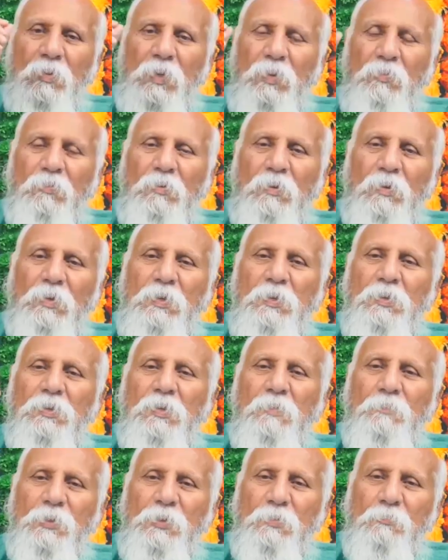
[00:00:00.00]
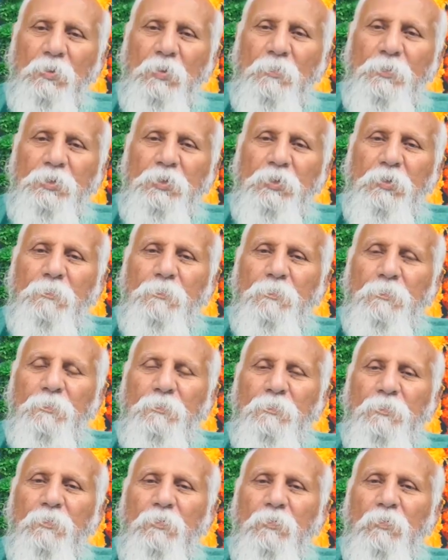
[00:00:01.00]
కనుక ఏదైనా పని మొదలుపెట్టేటప్పుడు
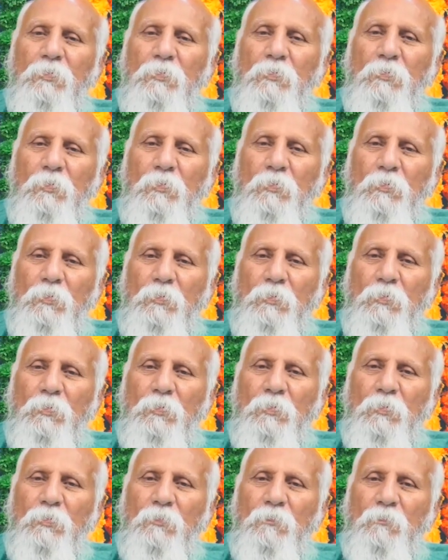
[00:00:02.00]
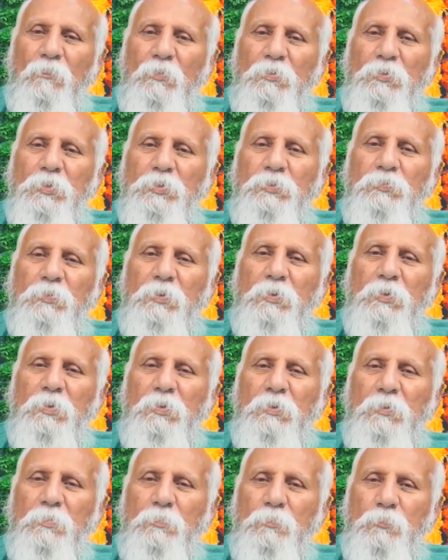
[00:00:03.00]
విఘ్నేశ్వరుడి
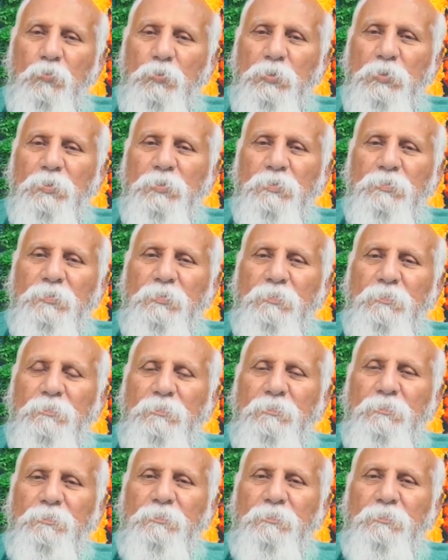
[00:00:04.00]
పూజ చేస్తాం